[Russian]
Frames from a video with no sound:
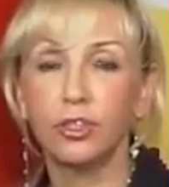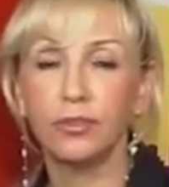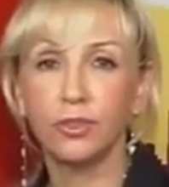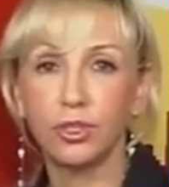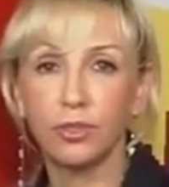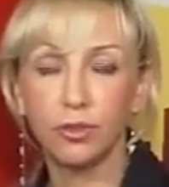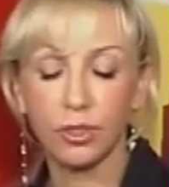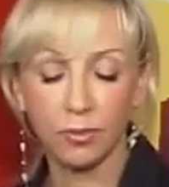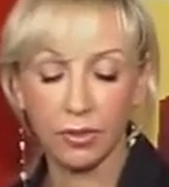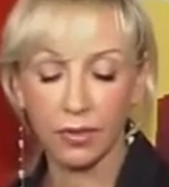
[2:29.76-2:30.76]

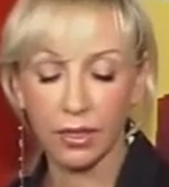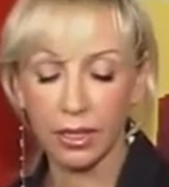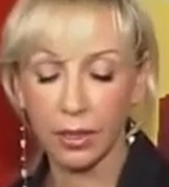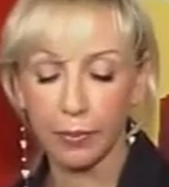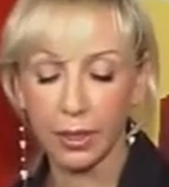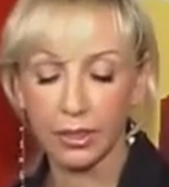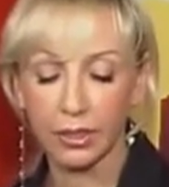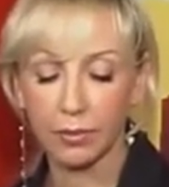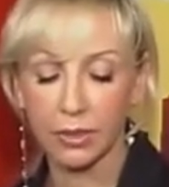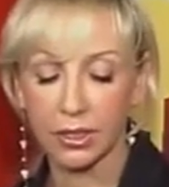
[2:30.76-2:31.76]

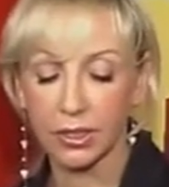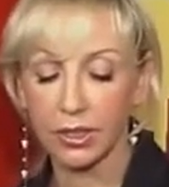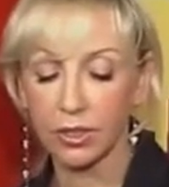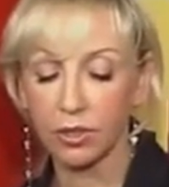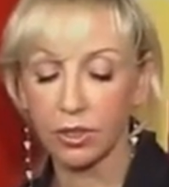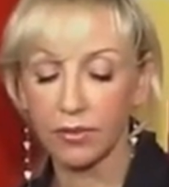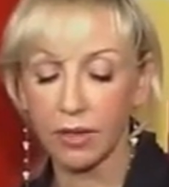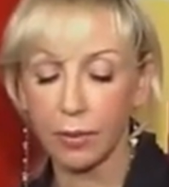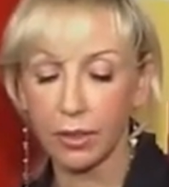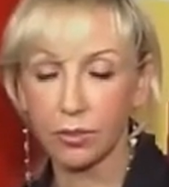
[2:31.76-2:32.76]

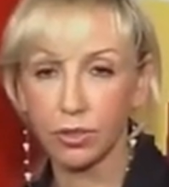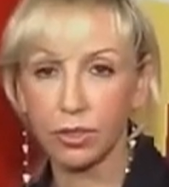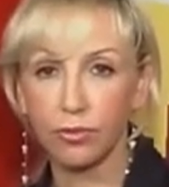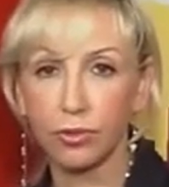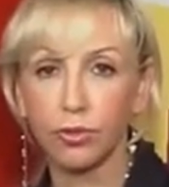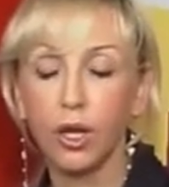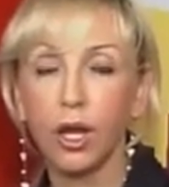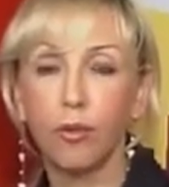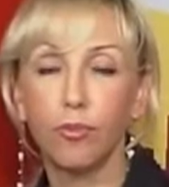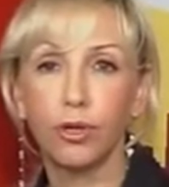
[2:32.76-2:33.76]
098-205-7302. По этому телефону
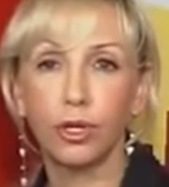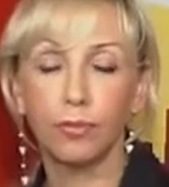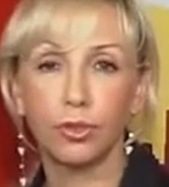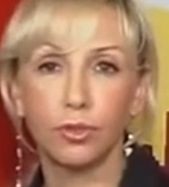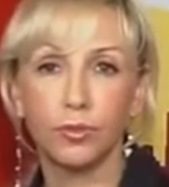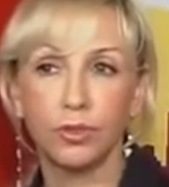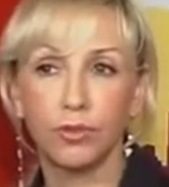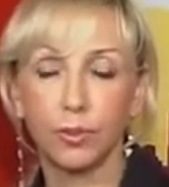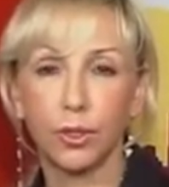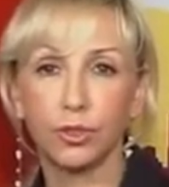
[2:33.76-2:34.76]
более подробную
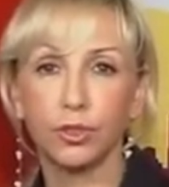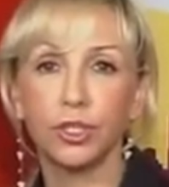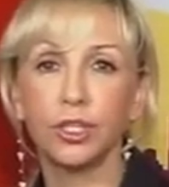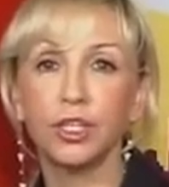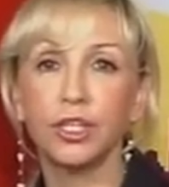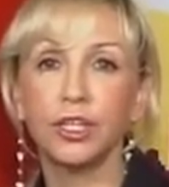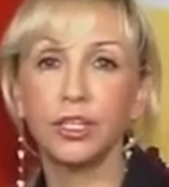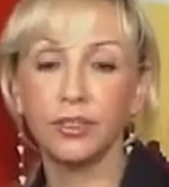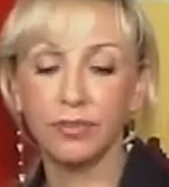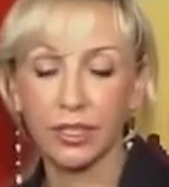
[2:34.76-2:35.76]
информацию.
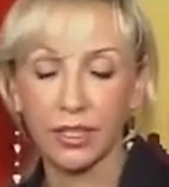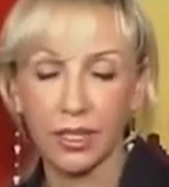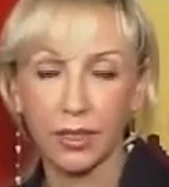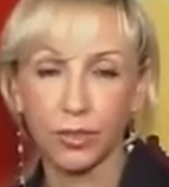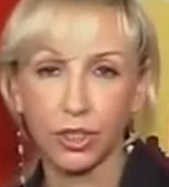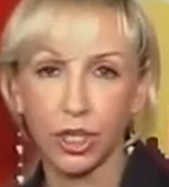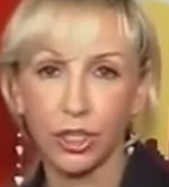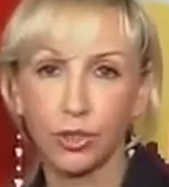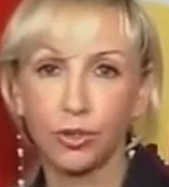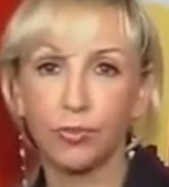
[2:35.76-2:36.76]
И Виктан
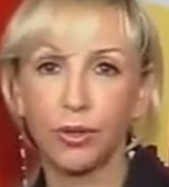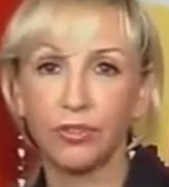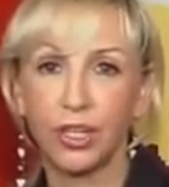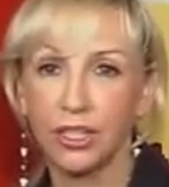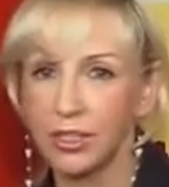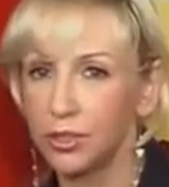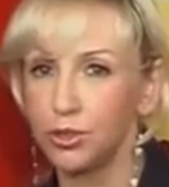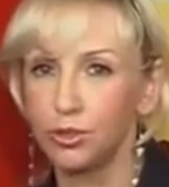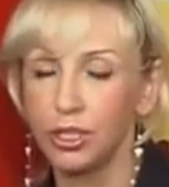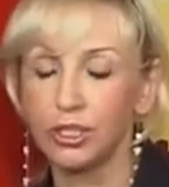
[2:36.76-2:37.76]
обещает, что он повторит
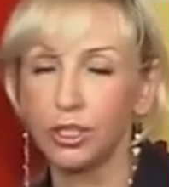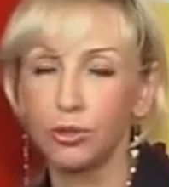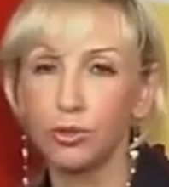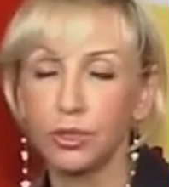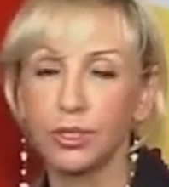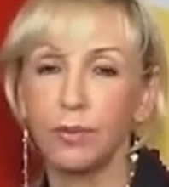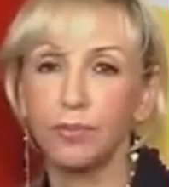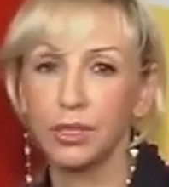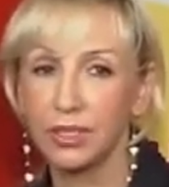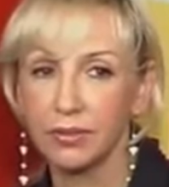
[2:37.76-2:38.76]
этот чудесный курс.
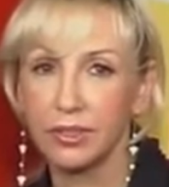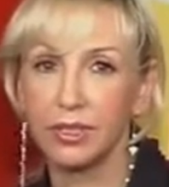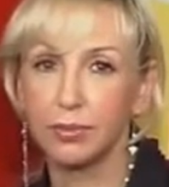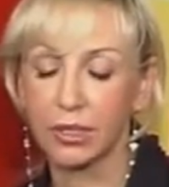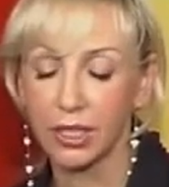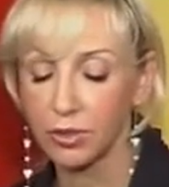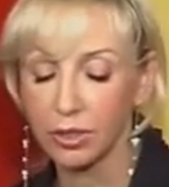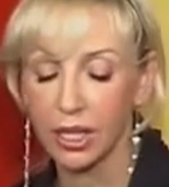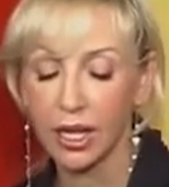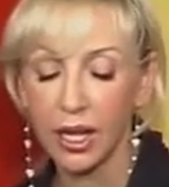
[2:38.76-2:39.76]
Записывайтесь,
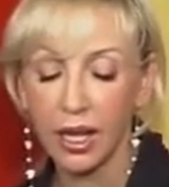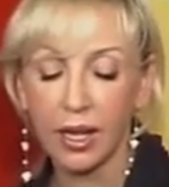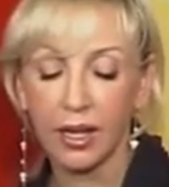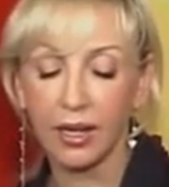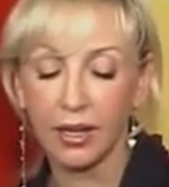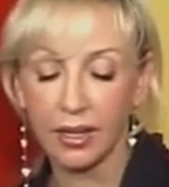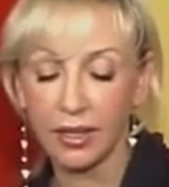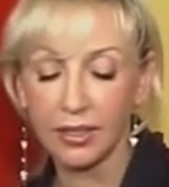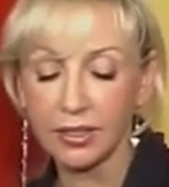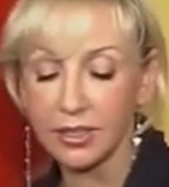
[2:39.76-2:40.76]
пожалуйста.
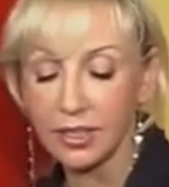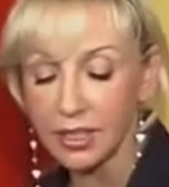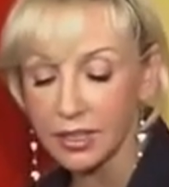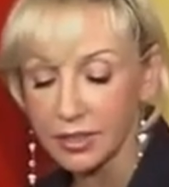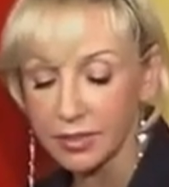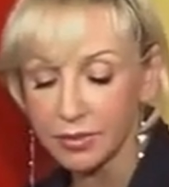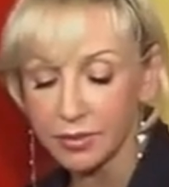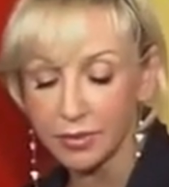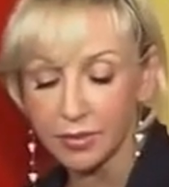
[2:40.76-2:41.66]
А, не э,